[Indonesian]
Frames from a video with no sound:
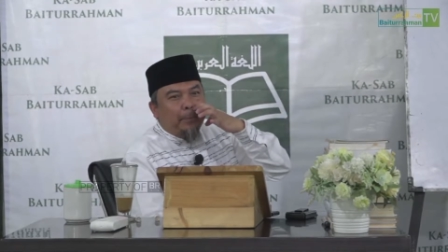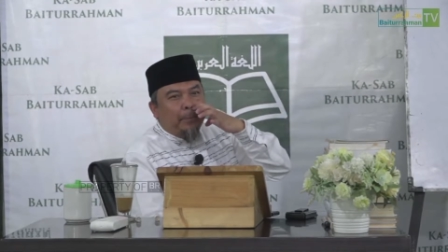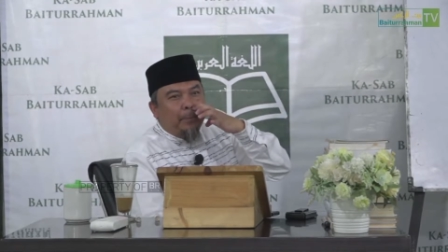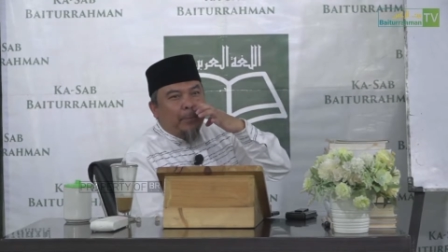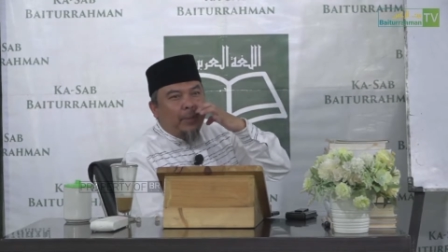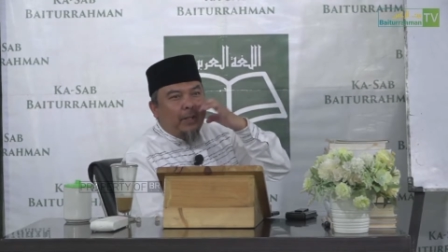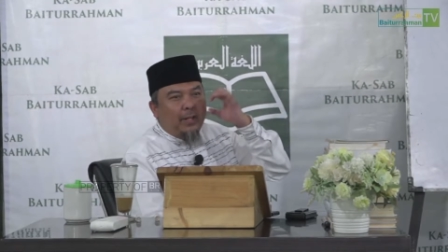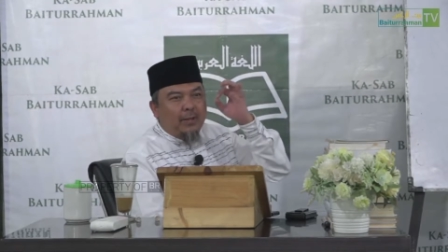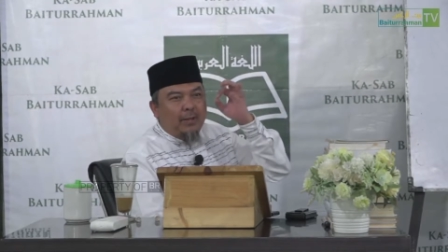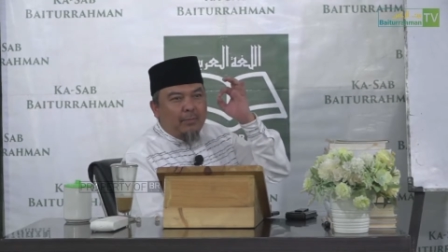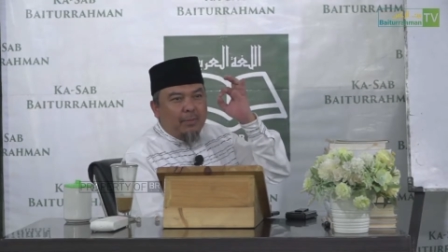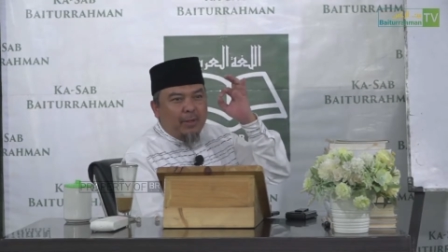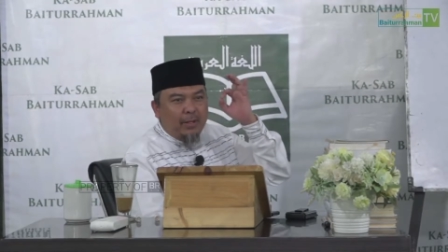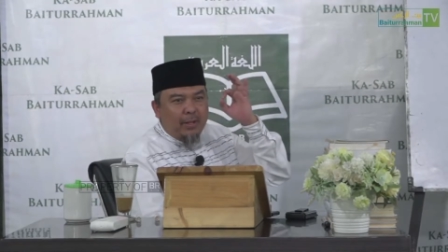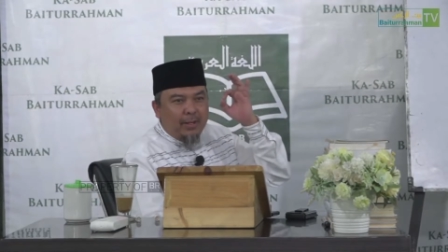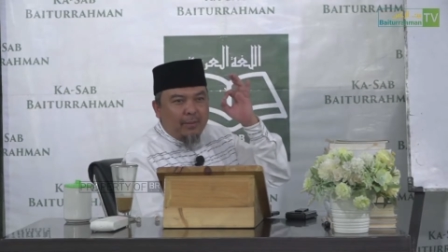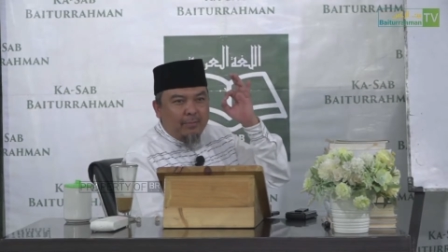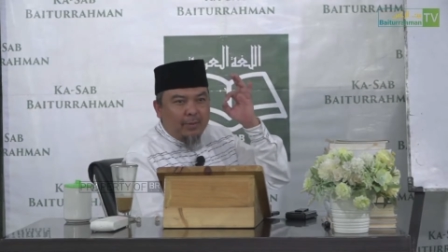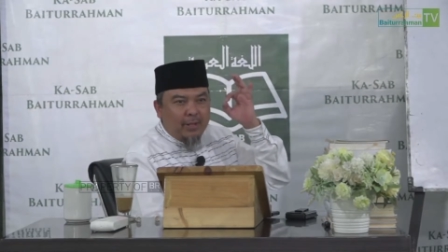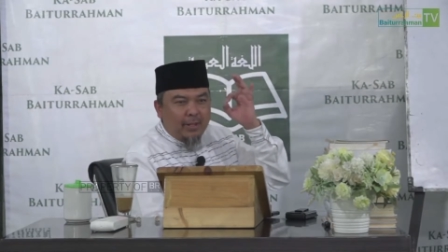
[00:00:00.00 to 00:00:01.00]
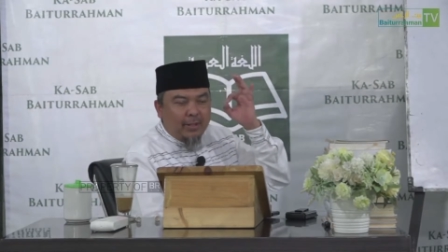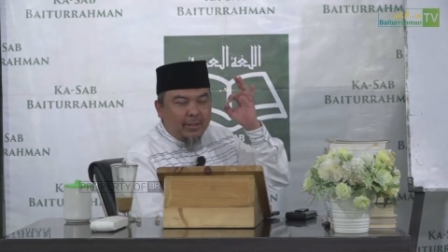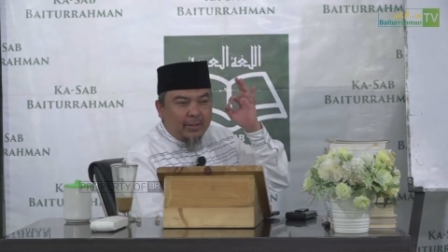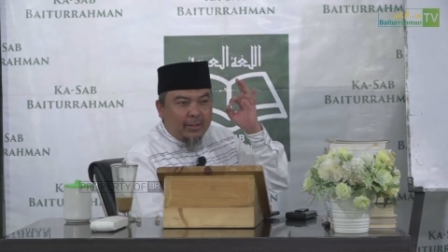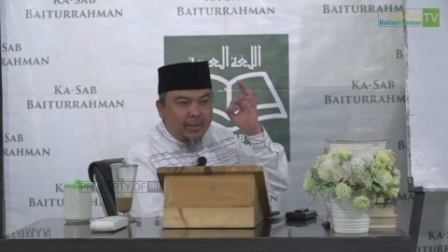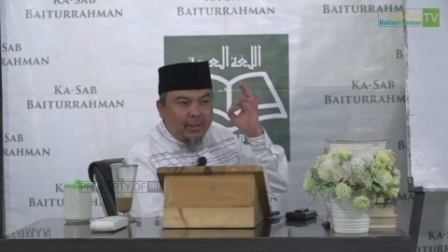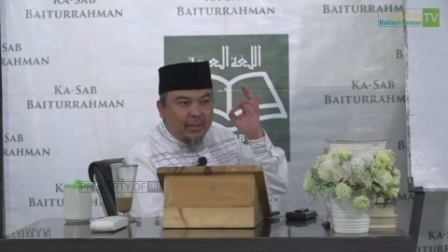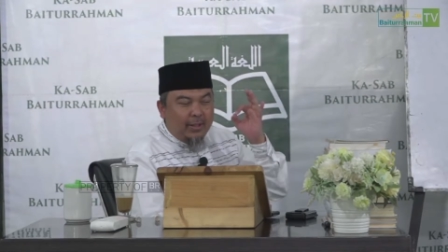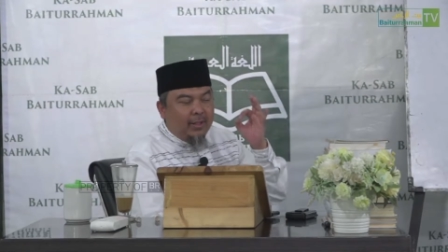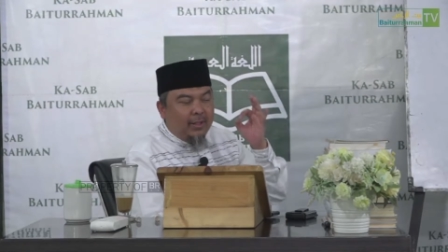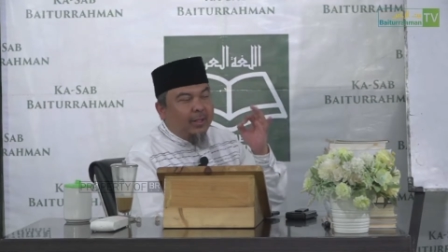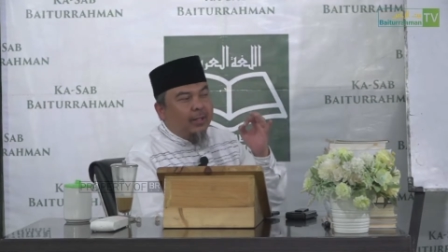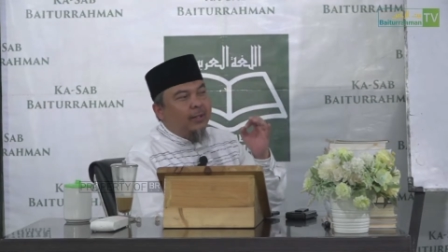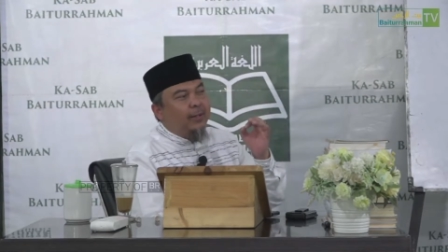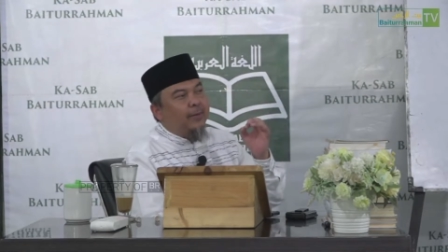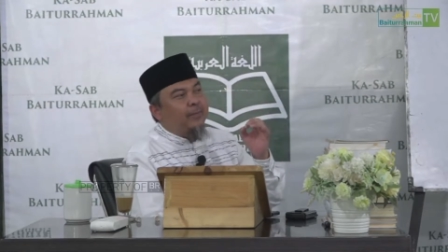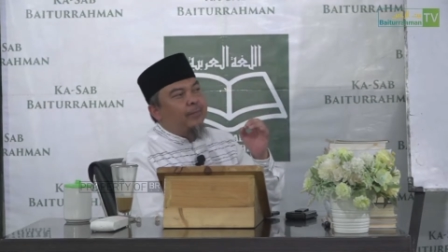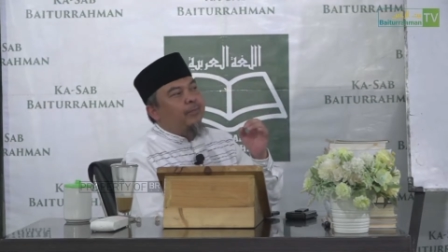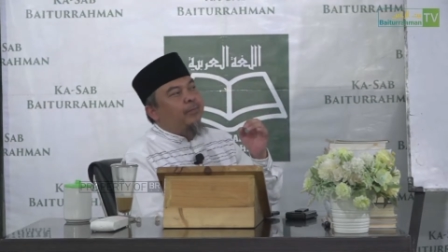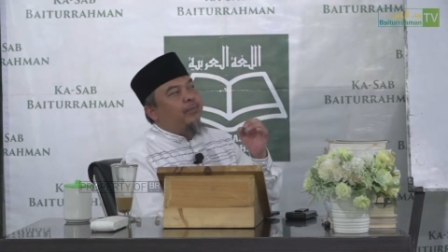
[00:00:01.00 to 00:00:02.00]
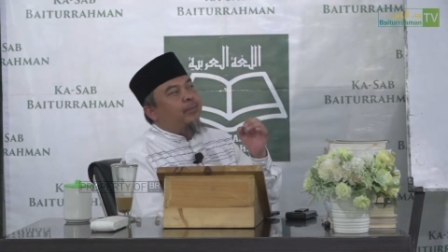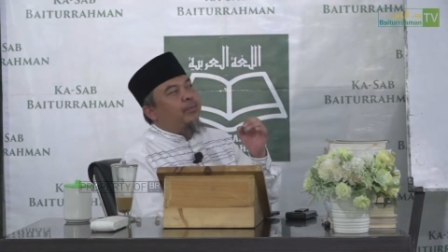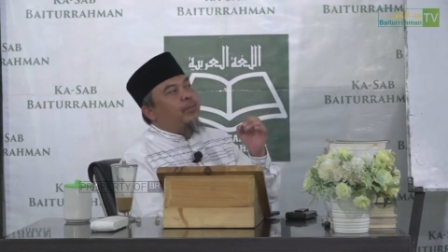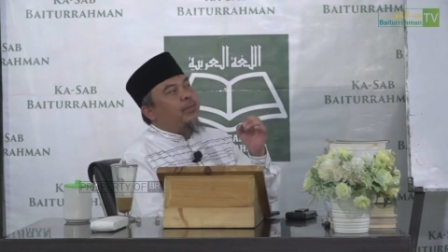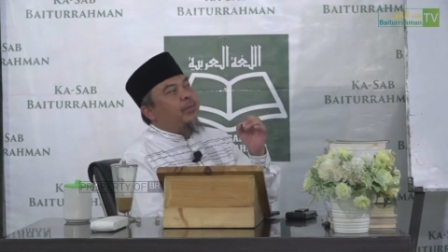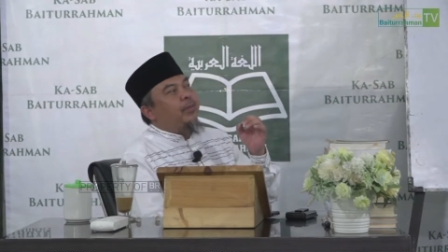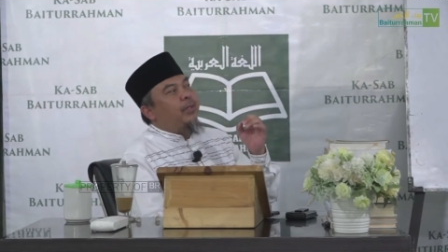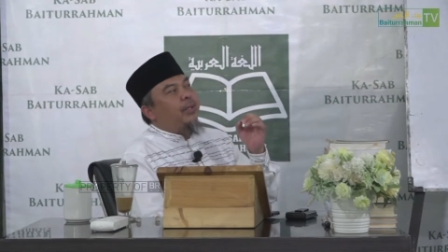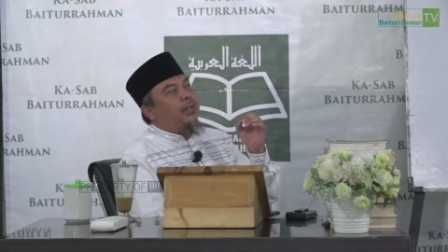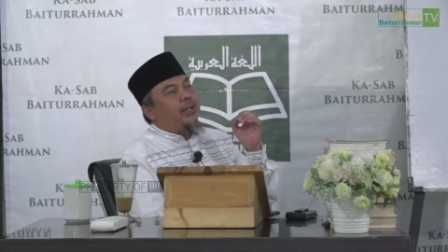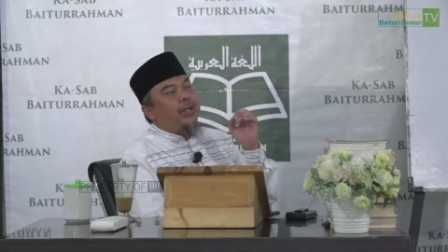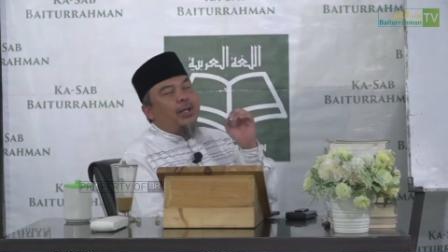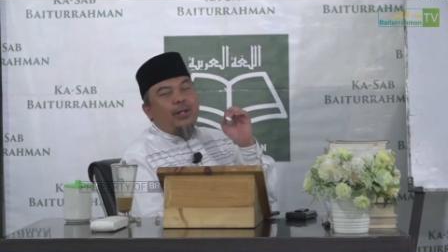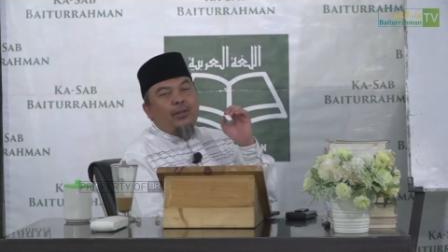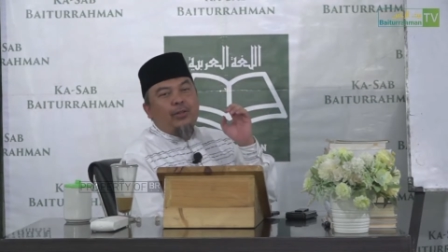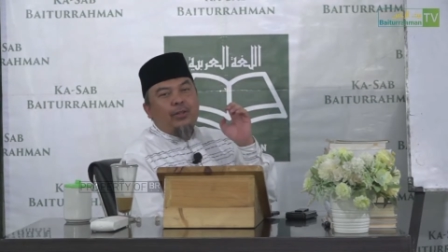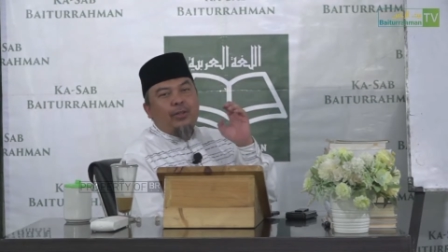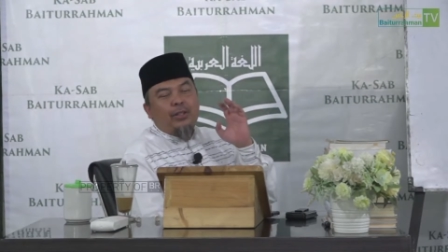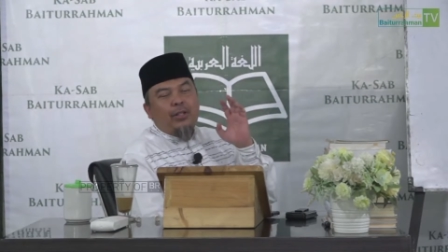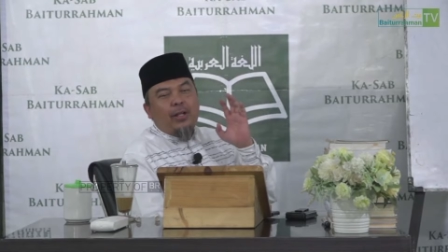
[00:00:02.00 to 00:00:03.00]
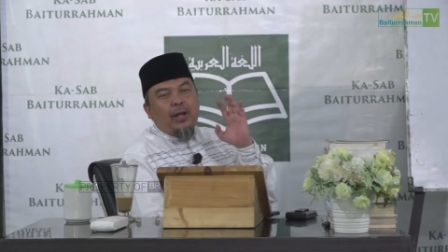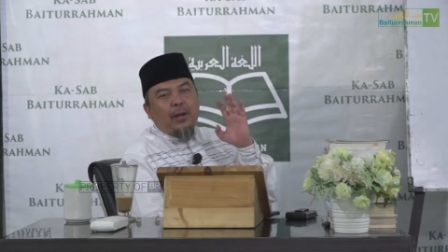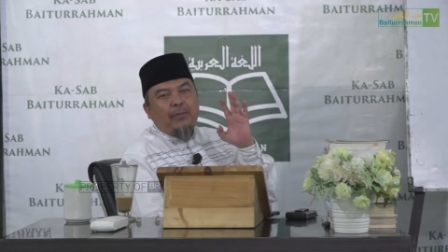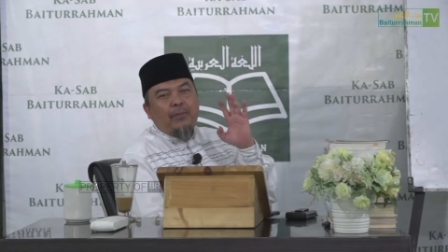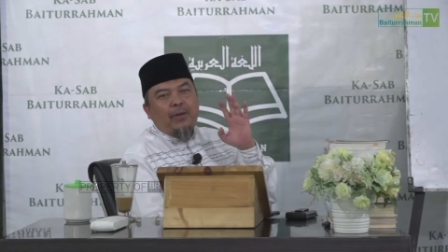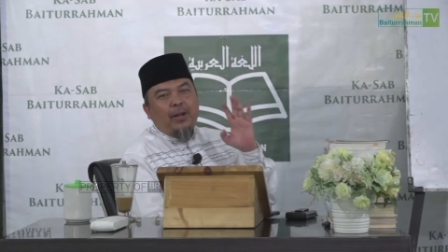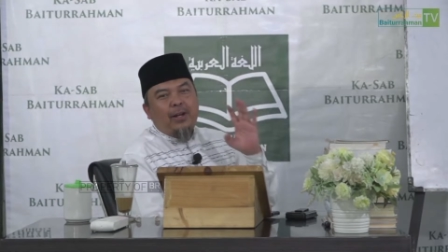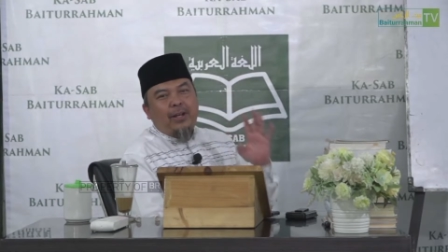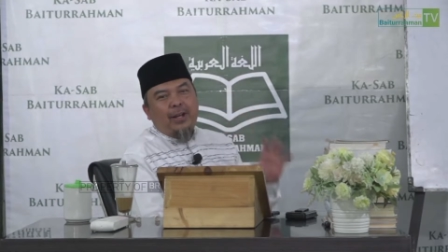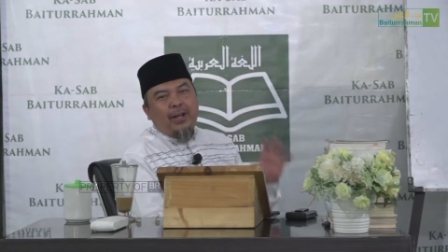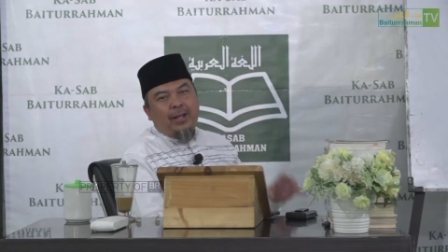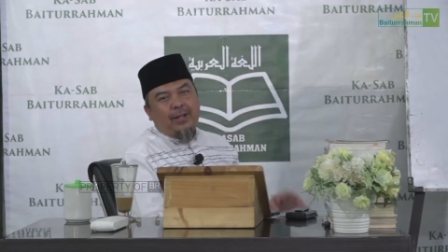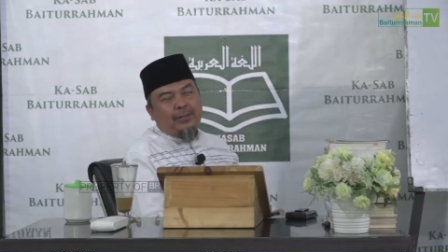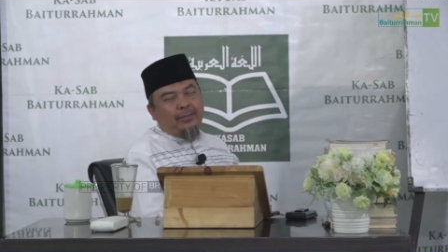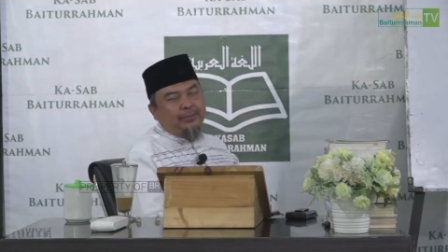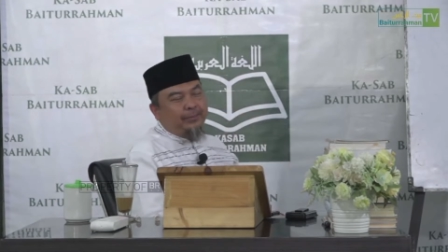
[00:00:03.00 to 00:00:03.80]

Benda-benda mati ini yang harus kita hafalkan.